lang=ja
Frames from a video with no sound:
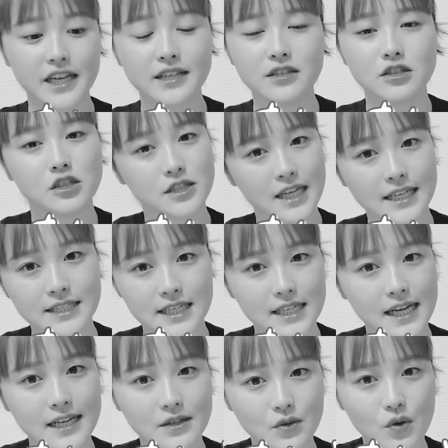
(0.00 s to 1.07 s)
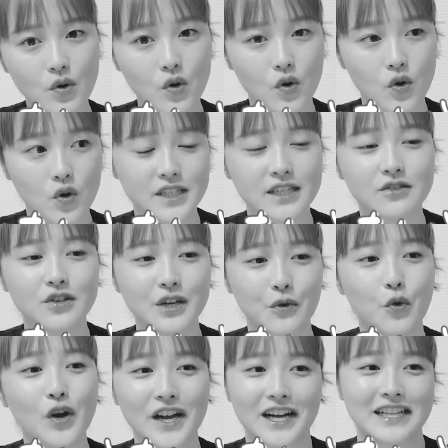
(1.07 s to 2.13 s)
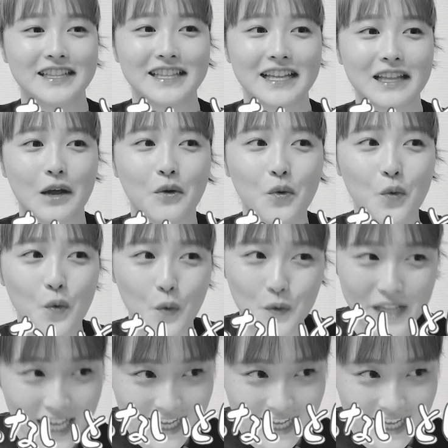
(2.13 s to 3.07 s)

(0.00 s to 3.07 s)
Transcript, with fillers: ジェジュンさんじゃないとしっくりこなかっただろう